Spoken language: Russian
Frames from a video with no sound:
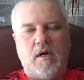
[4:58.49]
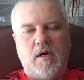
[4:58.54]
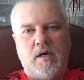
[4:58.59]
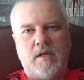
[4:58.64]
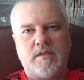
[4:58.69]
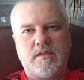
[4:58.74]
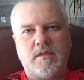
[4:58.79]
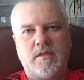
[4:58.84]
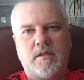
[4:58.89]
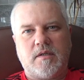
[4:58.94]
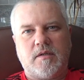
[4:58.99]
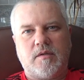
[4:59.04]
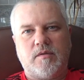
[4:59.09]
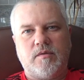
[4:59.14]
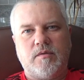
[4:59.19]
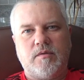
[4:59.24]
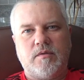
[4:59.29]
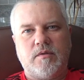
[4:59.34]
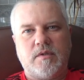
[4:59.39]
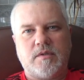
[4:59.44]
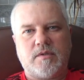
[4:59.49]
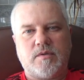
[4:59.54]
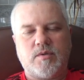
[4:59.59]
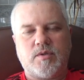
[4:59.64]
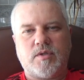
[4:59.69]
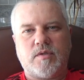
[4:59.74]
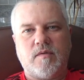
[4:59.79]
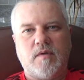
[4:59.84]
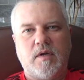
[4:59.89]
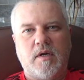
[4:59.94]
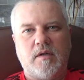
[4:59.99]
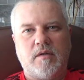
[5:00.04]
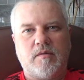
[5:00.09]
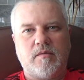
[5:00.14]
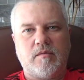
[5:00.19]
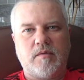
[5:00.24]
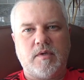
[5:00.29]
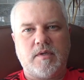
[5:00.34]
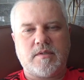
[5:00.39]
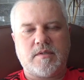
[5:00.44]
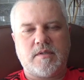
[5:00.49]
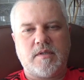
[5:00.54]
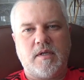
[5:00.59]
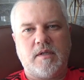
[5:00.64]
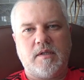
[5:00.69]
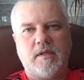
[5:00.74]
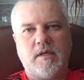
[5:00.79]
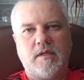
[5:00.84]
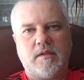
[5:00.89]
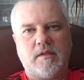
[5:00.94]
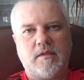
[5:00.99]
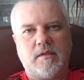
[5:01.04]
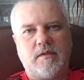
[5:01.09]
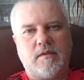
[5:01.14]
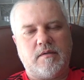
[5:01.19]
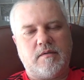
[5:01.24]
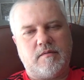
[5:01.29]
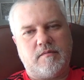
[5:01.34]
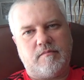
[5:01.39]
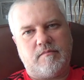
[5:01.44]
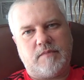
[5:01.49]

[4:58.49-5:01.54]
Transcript: А тех, кто осуществляет у нас донаты,